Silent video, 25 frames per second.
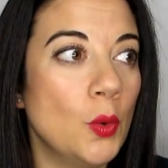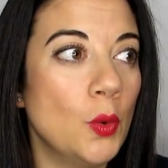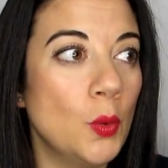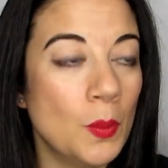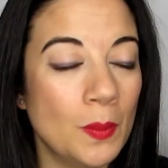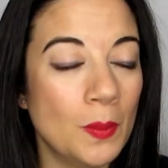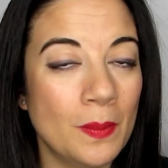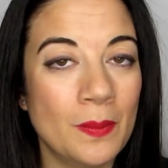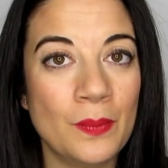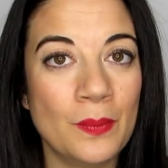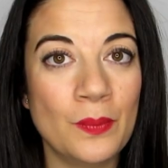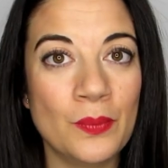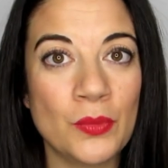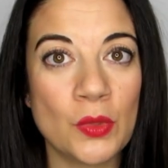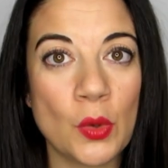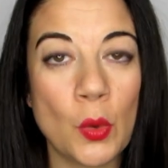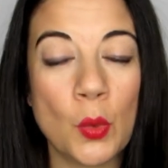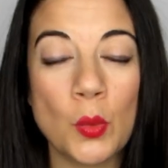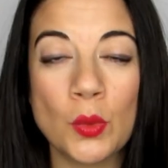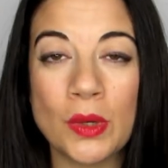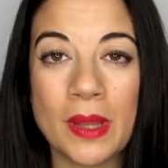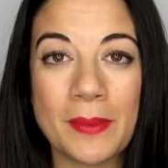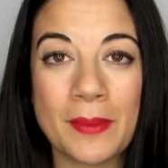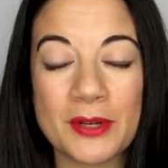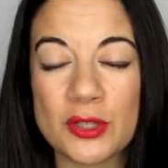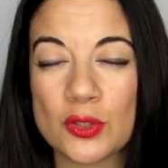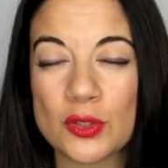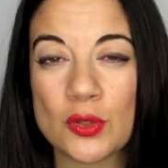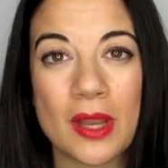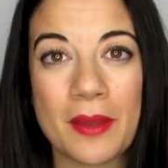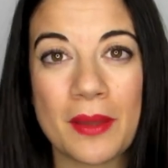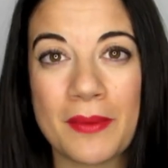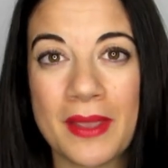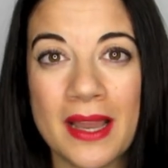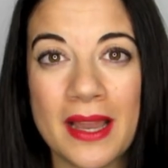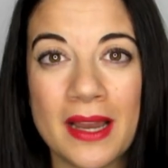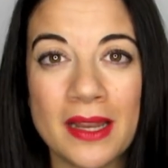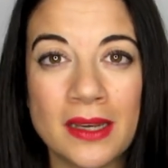una persona
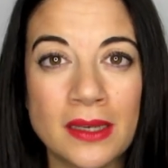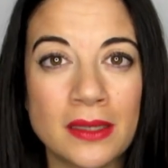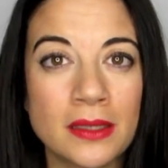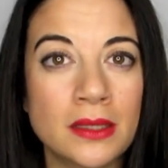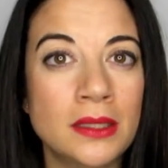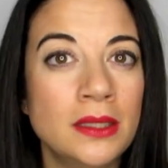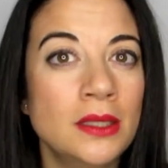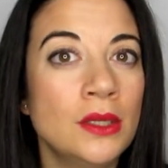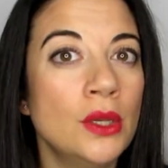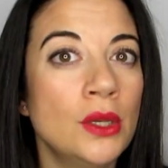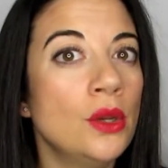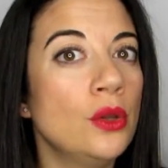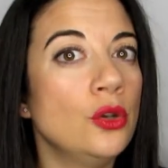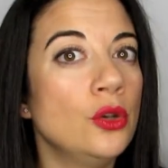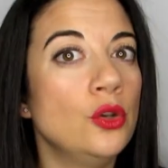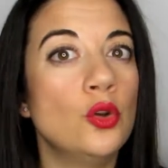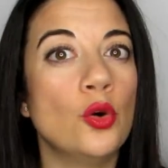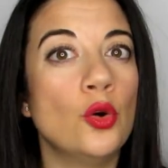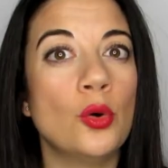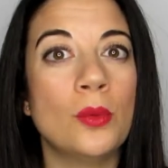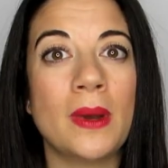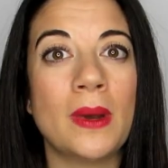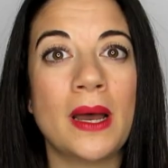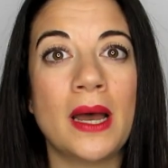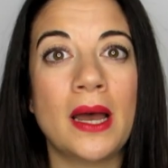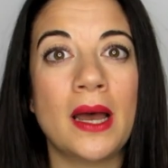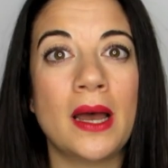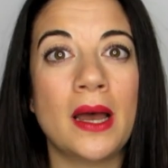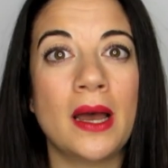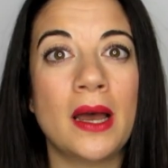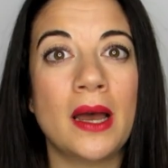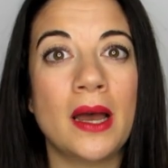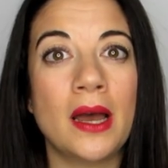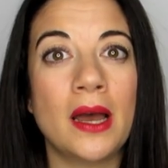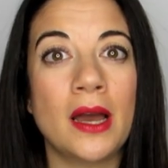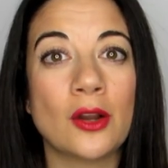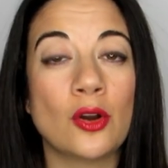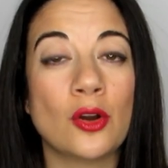vegana no
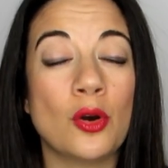va,